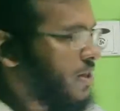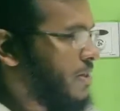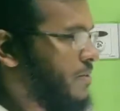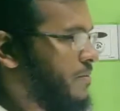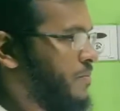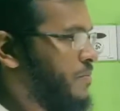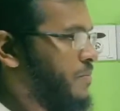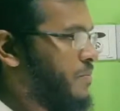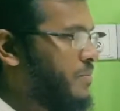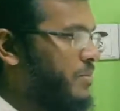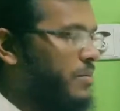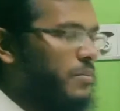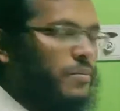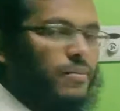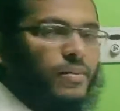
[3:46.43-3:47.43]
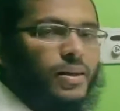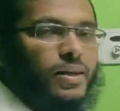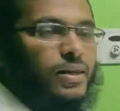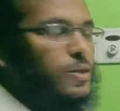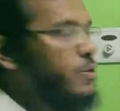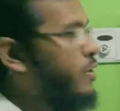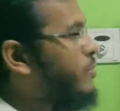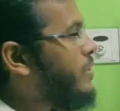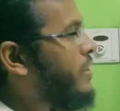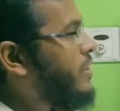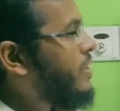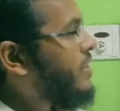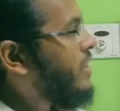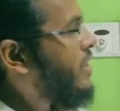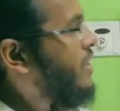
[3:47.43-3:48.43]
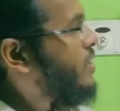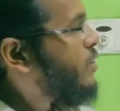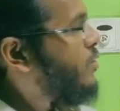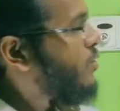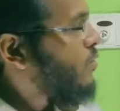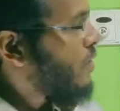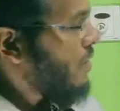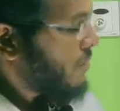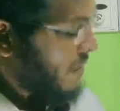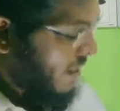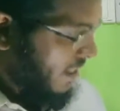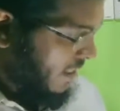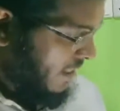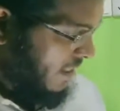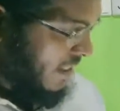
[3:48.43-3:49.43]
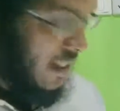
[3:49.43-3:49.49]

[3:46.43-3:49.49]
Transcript: হচ্ছে তো আমরা এটা দেখার জন্য আমি এখানে